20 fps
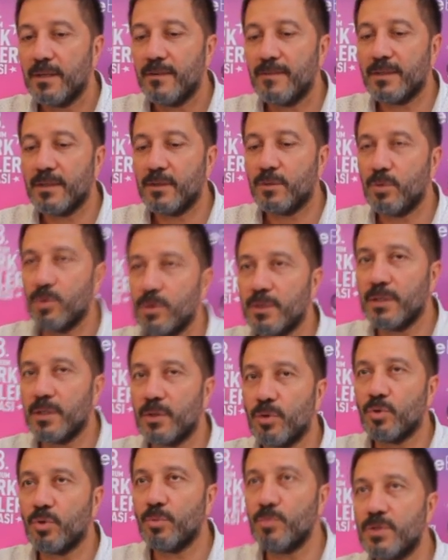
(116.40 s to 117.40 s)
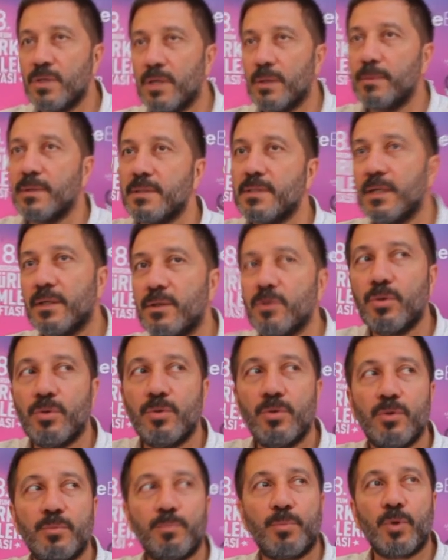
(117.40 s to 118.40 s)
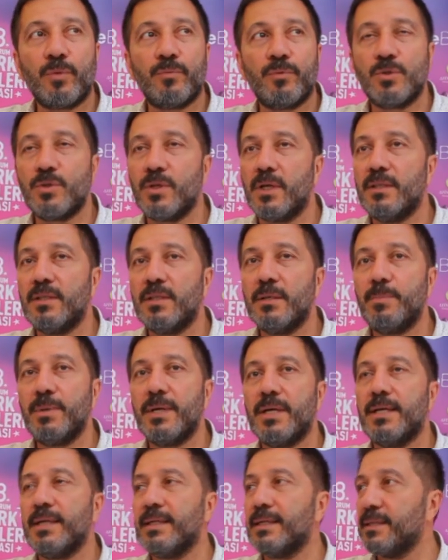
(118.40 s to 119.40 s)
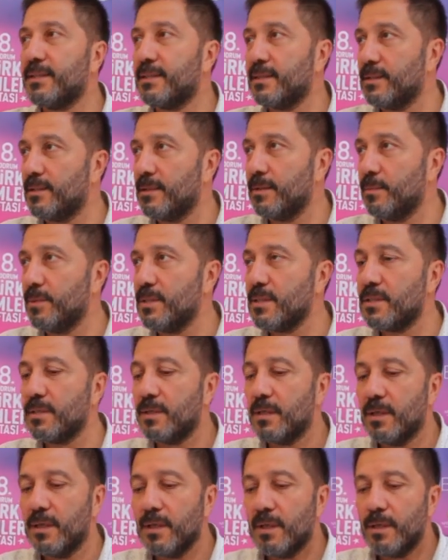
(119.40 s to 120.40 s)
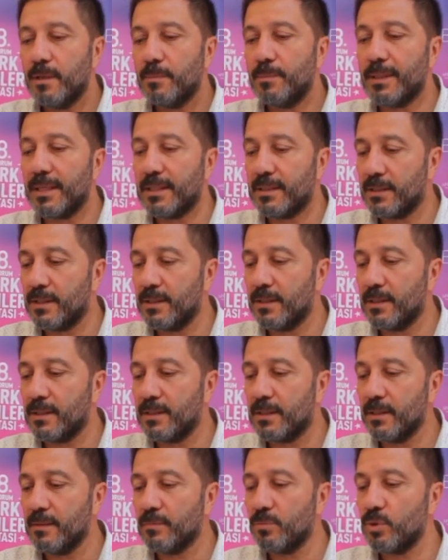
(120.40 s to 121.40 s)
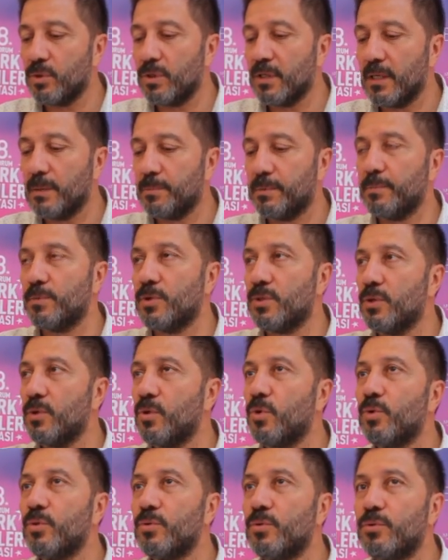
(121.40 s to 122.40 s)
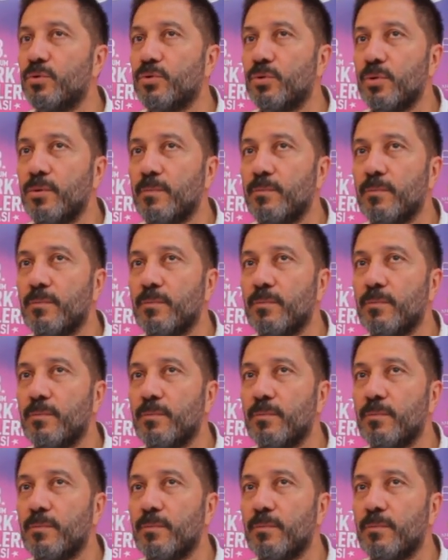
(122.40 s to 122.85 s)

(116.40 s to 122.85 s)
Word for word: ve Türkiye'deki tüm sinema sektörünün profesyonellerini bir araya getirdiğimiz bir etkinlikti. Burada yapımcı, oyuncu,